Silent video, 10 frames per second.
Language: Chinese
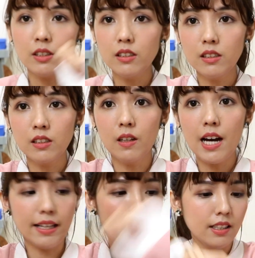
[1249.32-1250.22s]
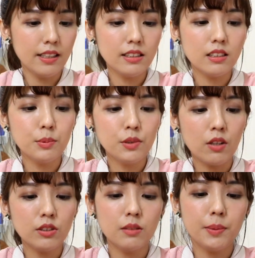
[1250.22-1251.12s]
色，可爱。那这个布料
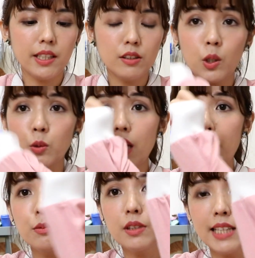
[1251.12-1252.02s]
是偏牛仔布的